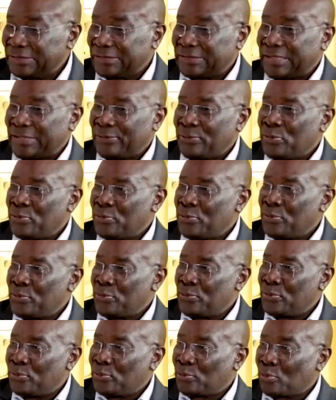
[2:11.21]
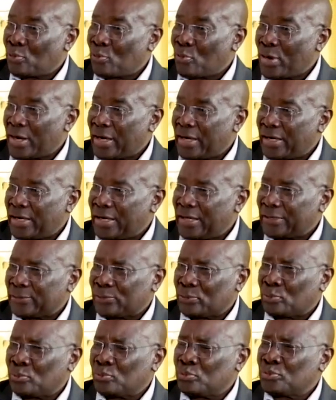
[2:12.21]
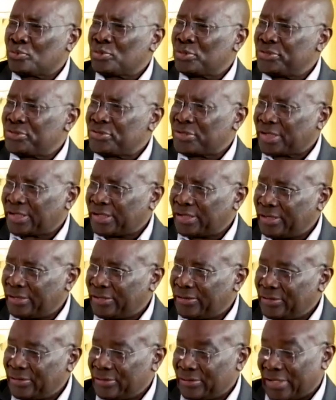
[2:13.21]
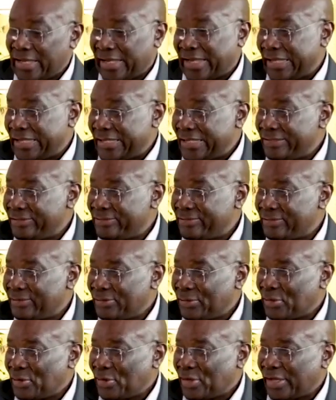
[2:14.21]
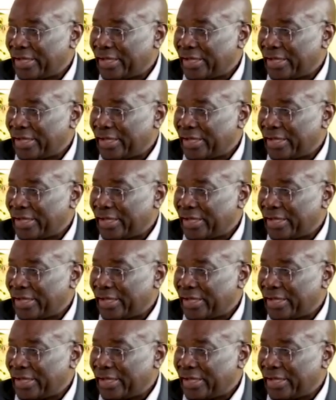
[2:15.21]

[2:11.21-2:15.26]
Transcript: J'ai eu droit à toute une série d'analyses,